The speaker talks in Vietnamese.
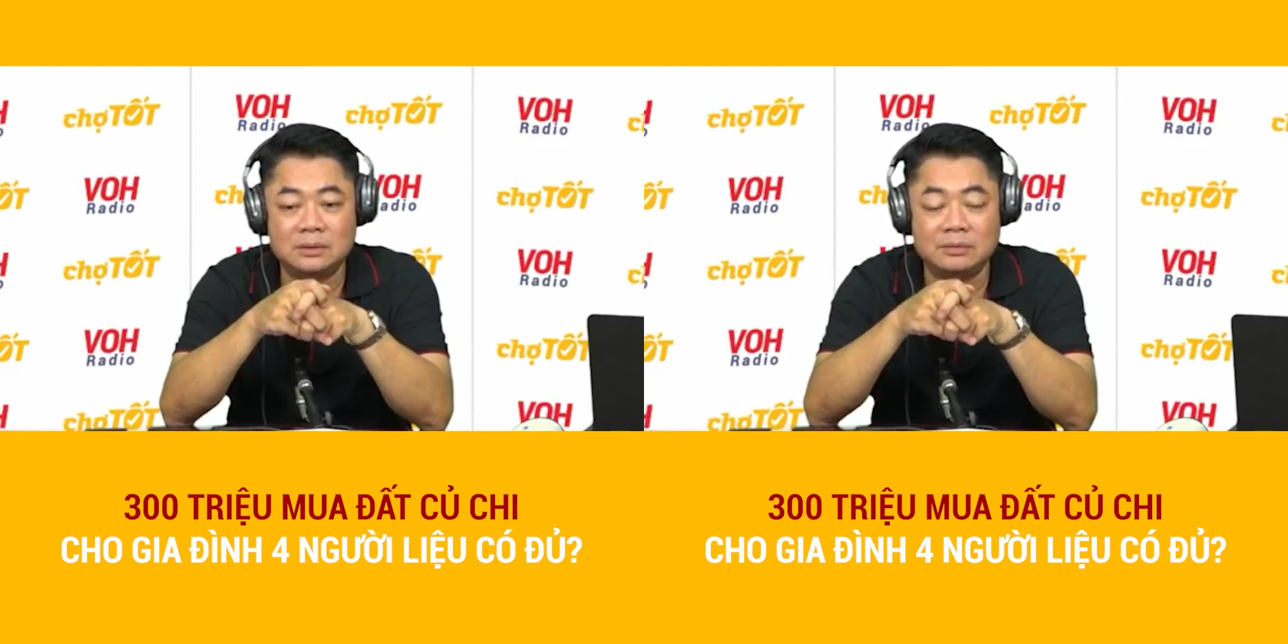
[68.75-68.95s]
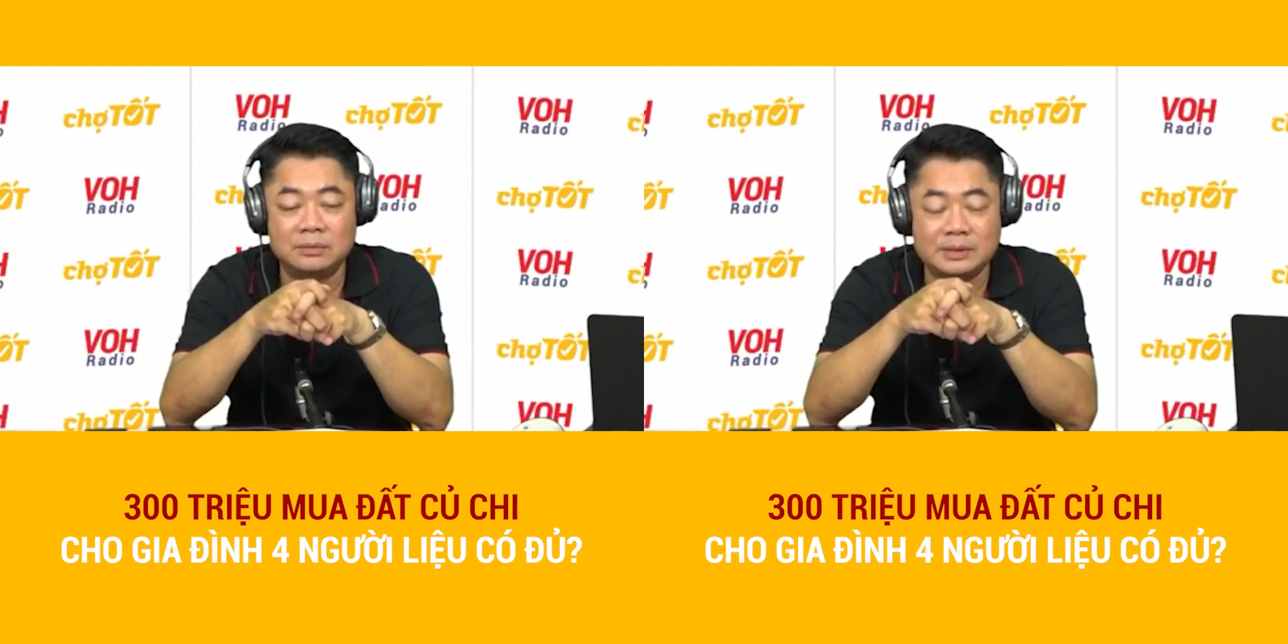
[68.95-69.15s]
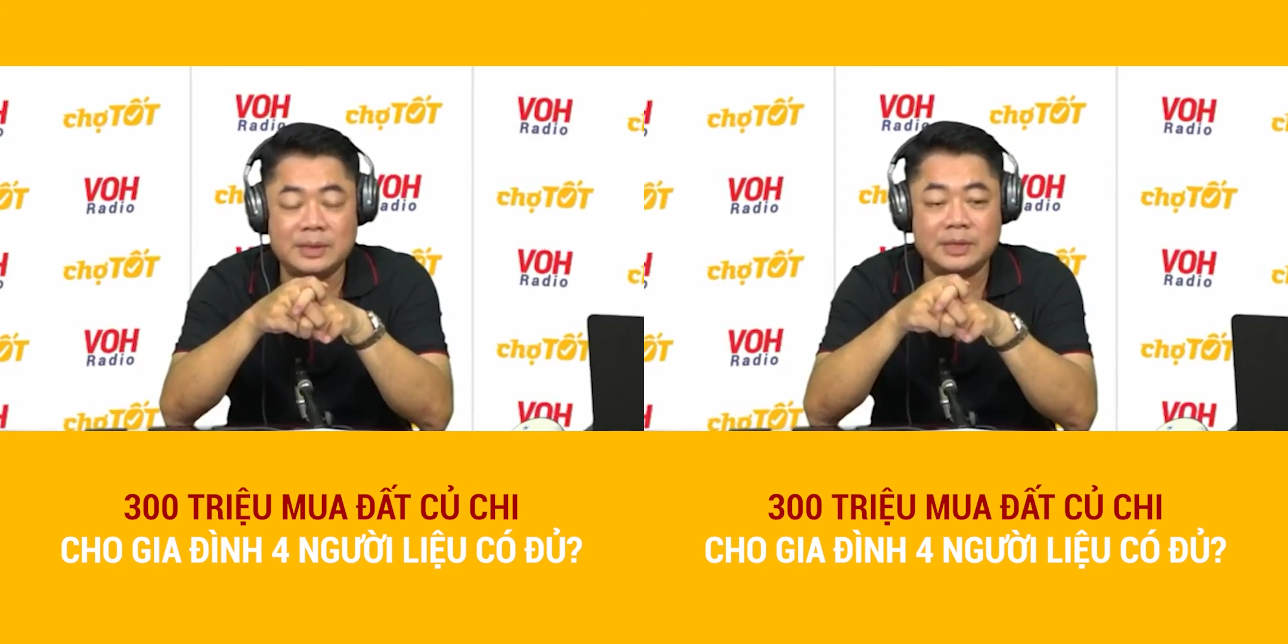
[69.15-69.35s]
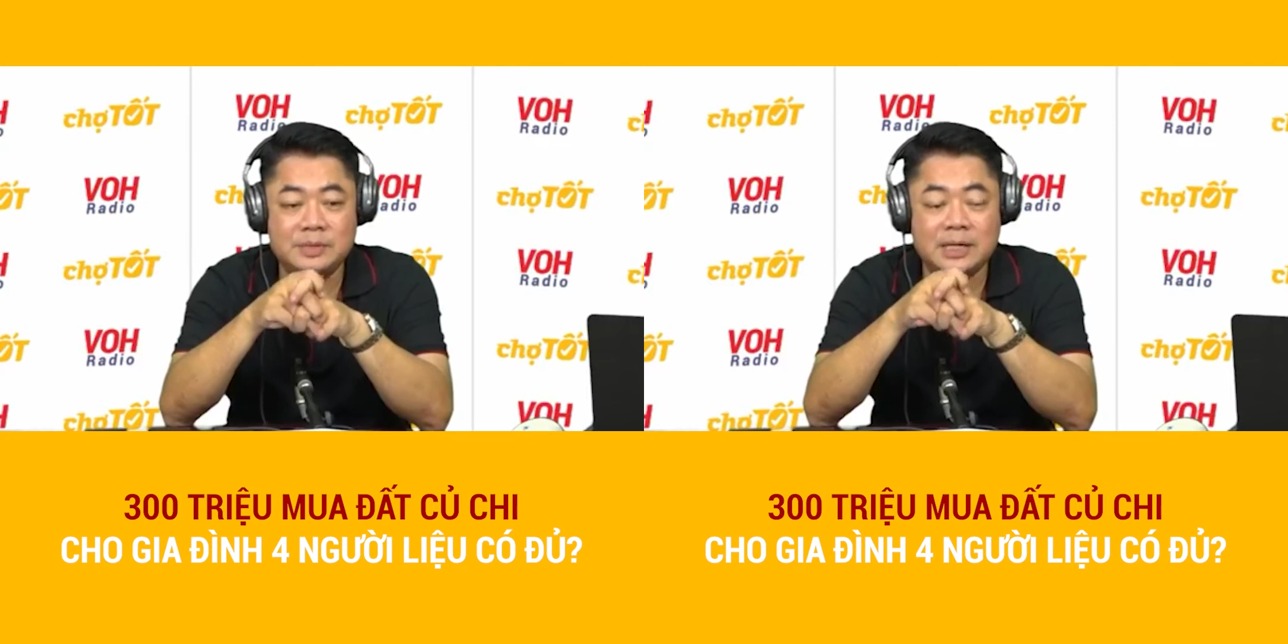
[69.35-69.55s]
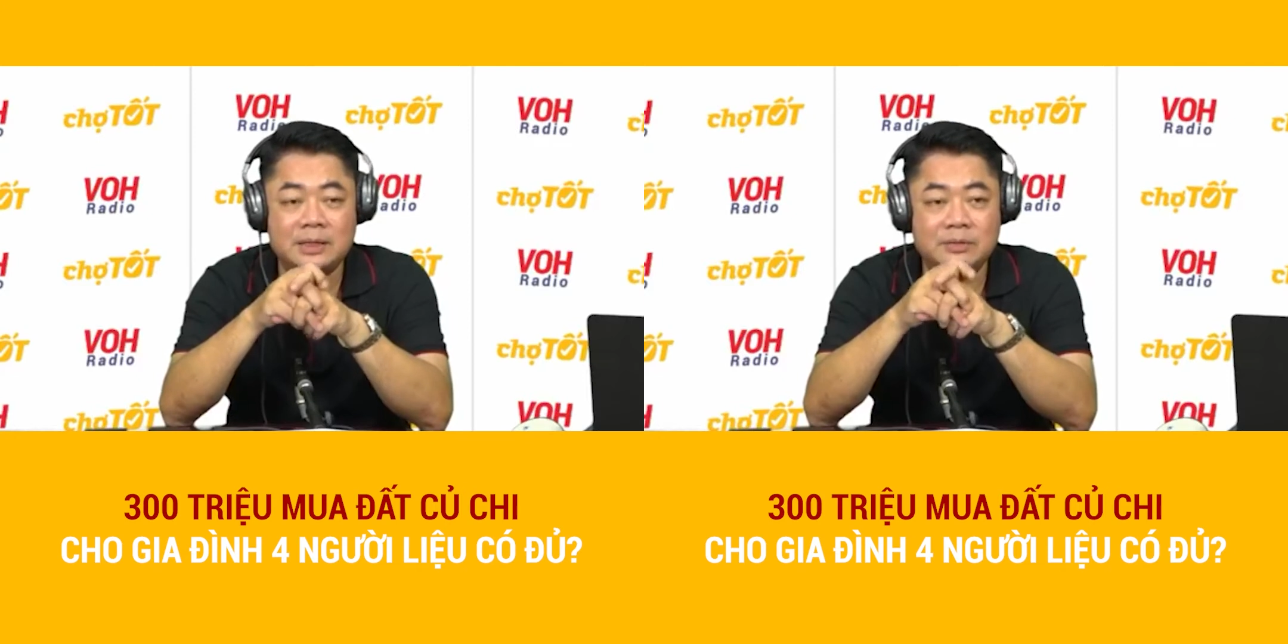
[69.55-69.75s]
À. Ở ba mẹ em
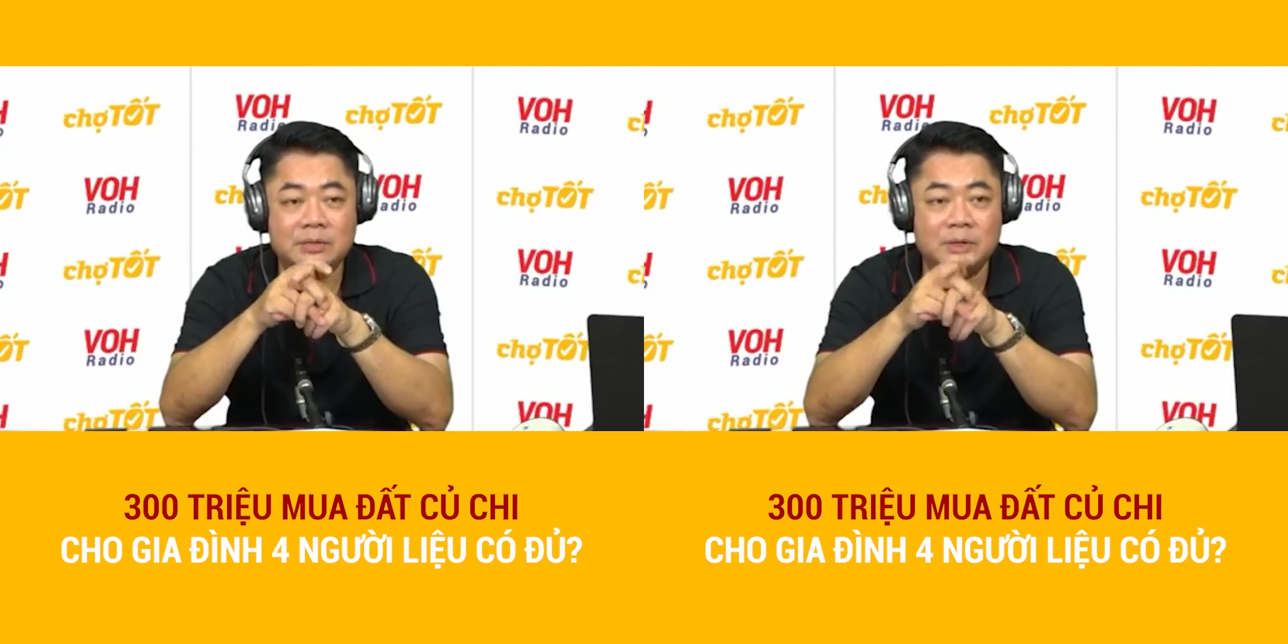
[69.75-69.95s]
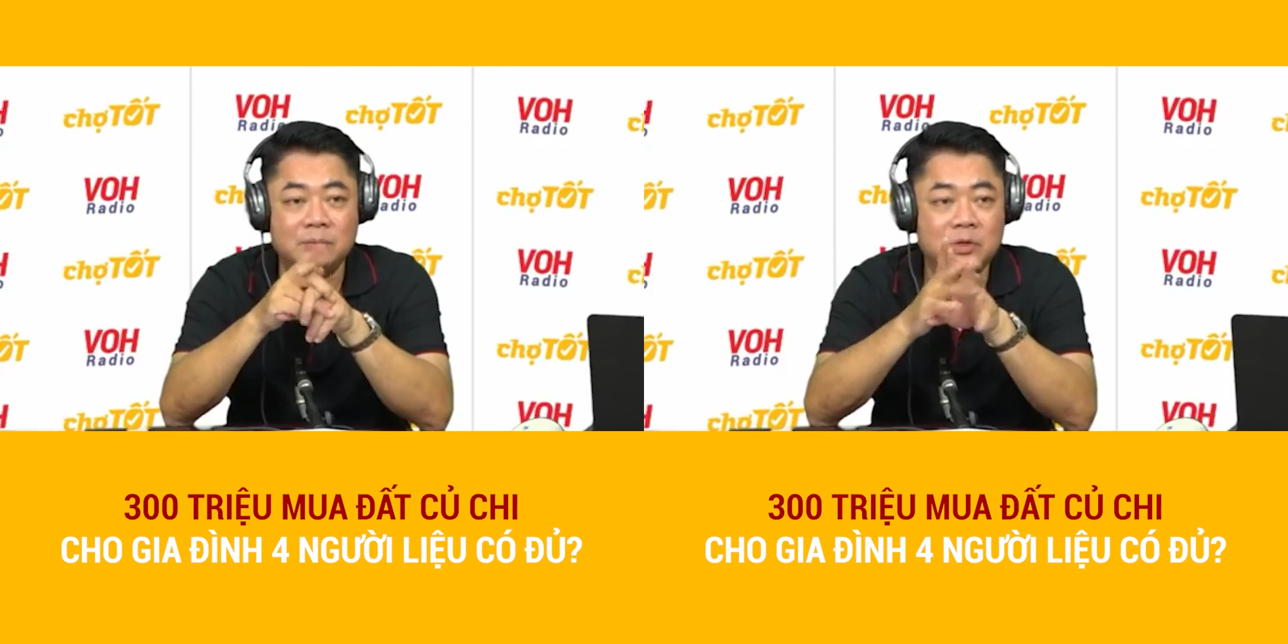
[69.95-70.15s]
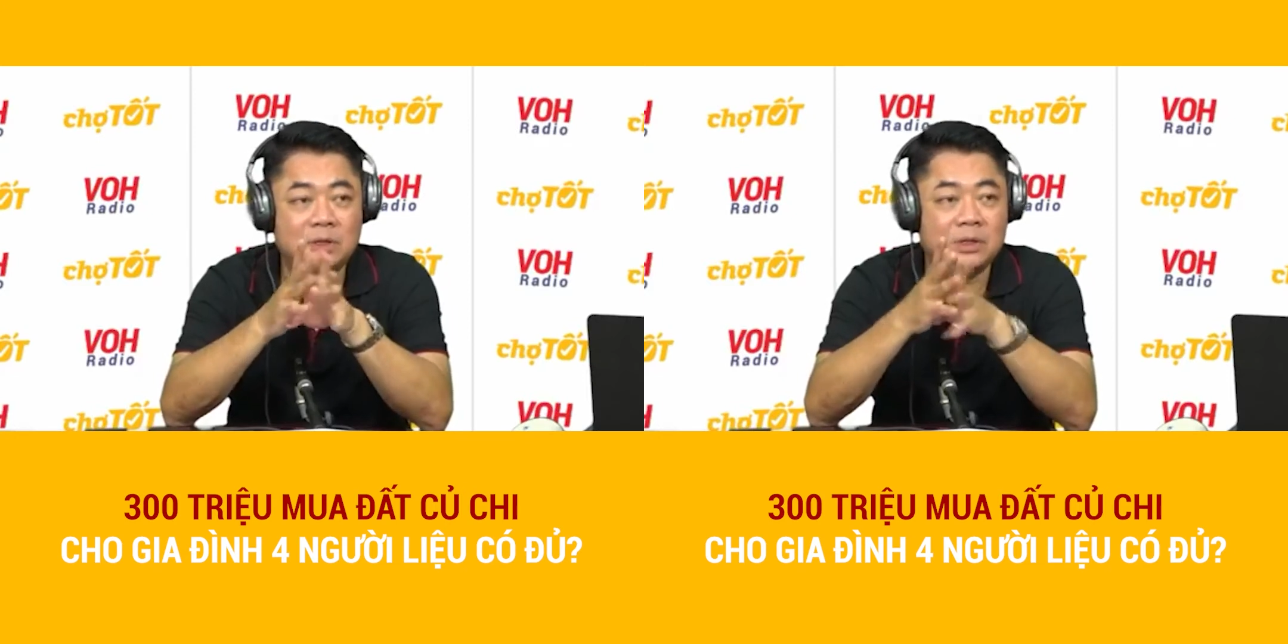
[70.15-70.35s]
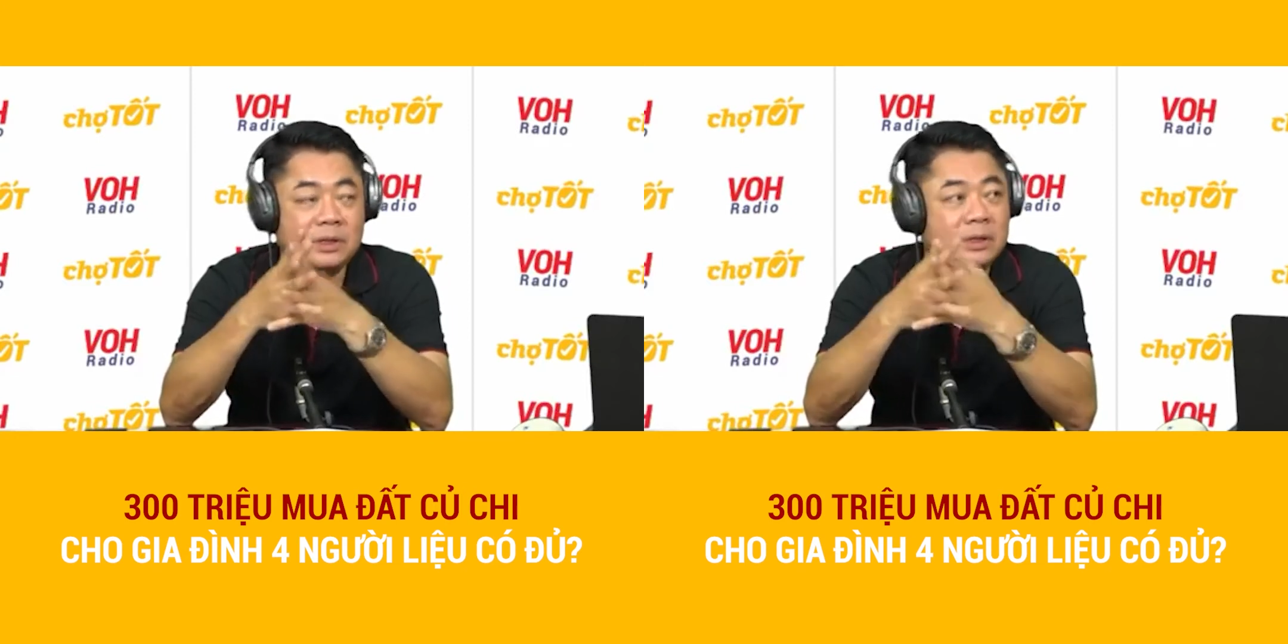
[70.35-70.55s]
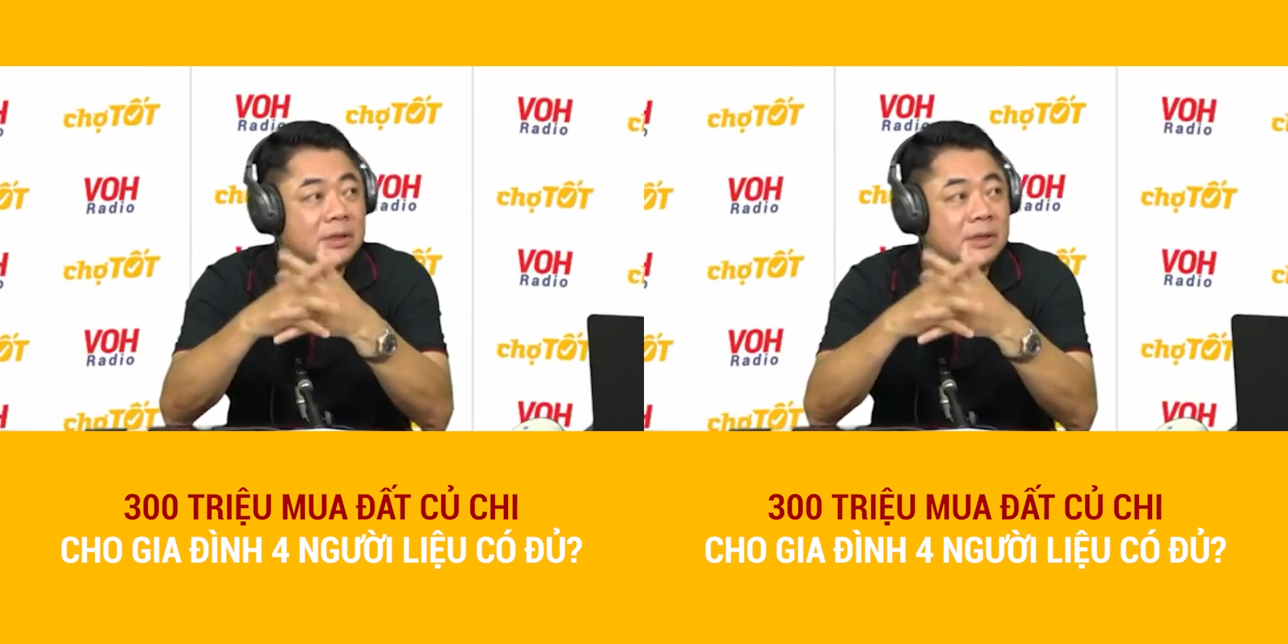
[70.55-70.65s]
trai như vậy là bốn người.